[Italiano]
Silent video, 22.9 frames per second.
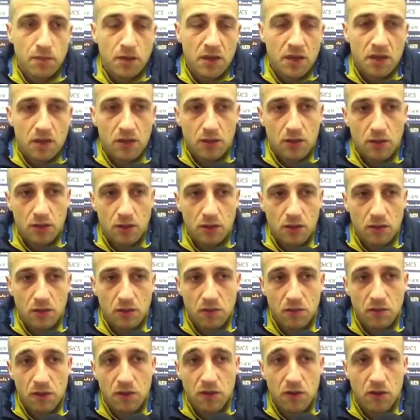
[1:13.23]
Ah no,
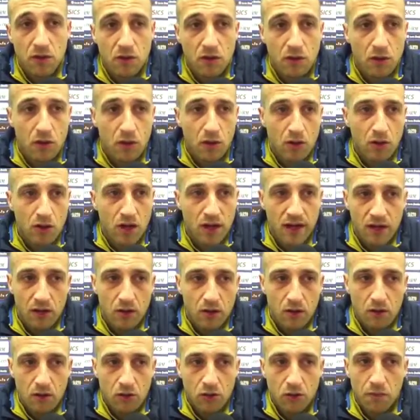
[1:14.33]
come dicevo ai tuoi colleghi,
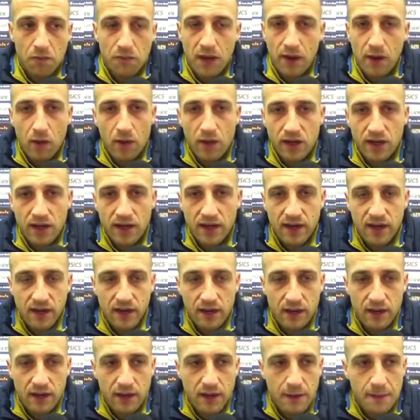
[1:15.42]
noi non dobbiamo
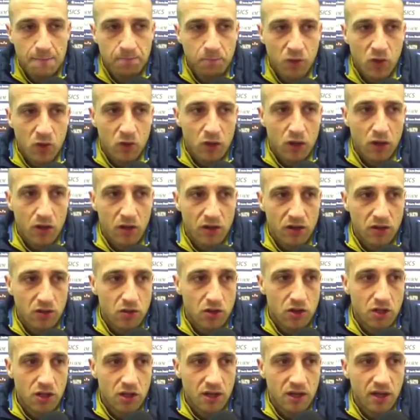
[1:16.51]
guardare quello che
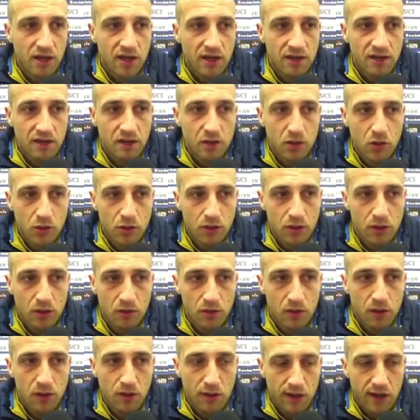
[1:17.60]
succede in casa altrui, noi
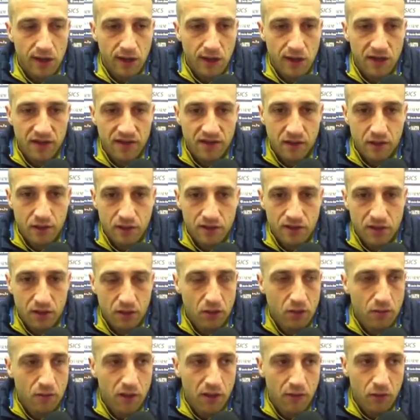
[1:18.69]
dobbiamo guardare in casa nostra e
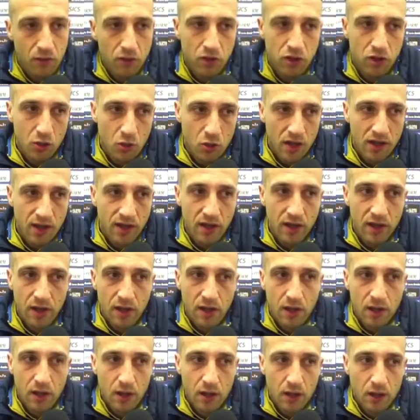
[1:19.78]
dobbiamo continuare
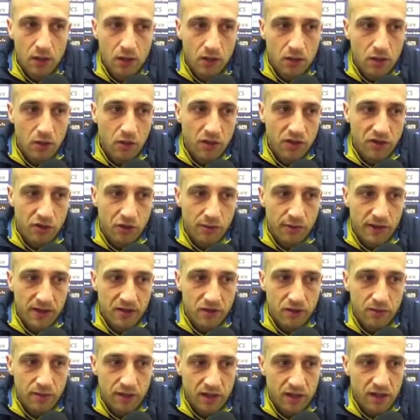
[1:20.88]
di questo
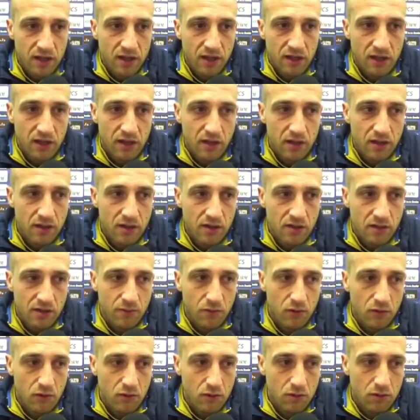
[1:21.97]
passo perché eh,
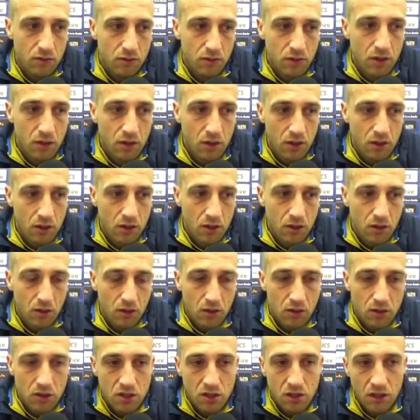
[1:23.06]
siamo
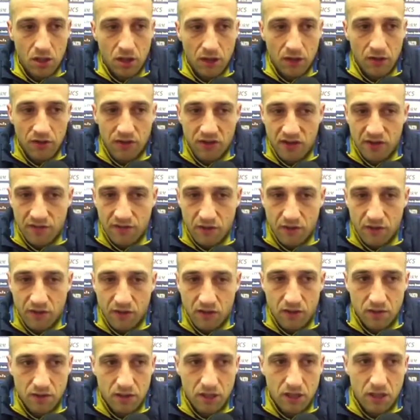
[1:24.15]
consci della nostra forza
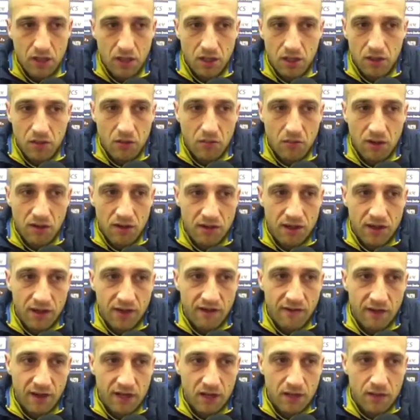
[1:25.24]
e dobbiamo andare
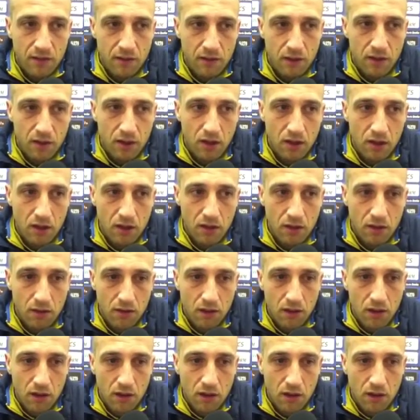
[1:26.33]
avanti